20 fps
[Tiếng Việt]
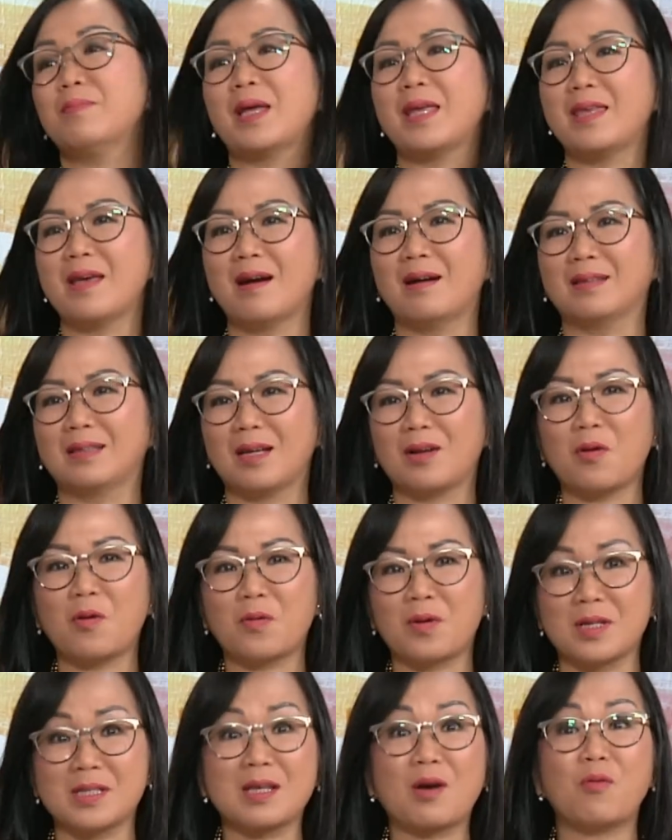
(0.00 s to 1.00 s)
bây giờ thì
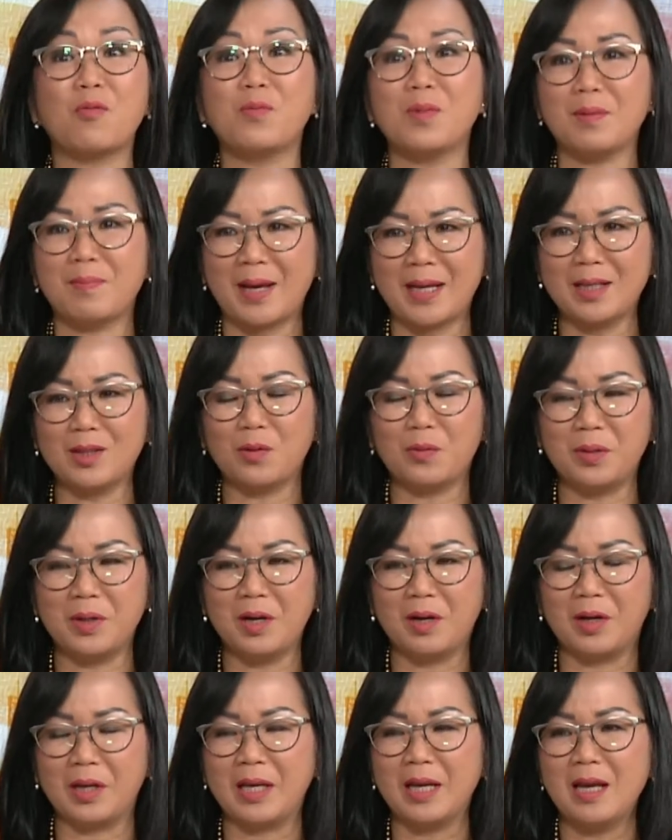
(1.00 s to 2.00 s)
cô đó sáu mươi mấy
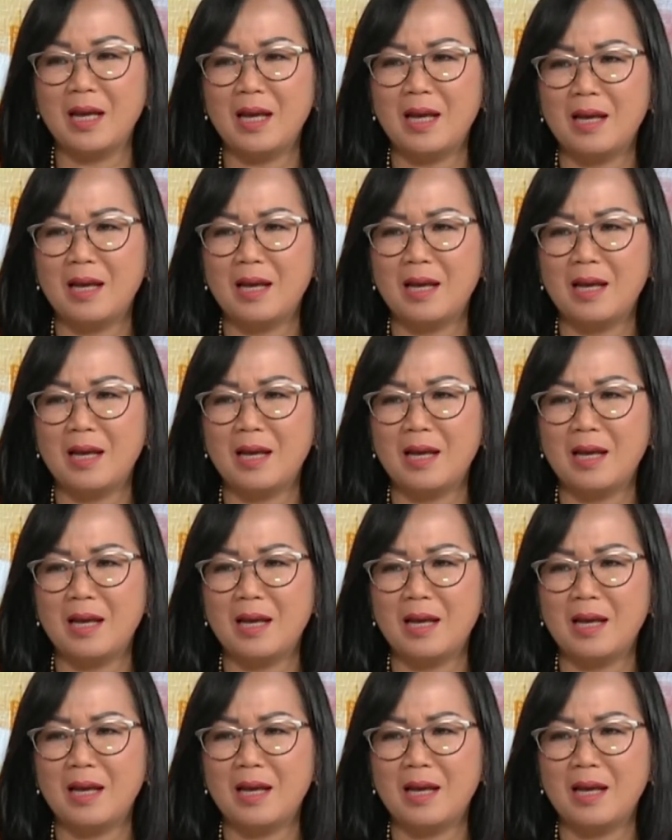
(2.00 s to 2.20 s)
tuổi rồi.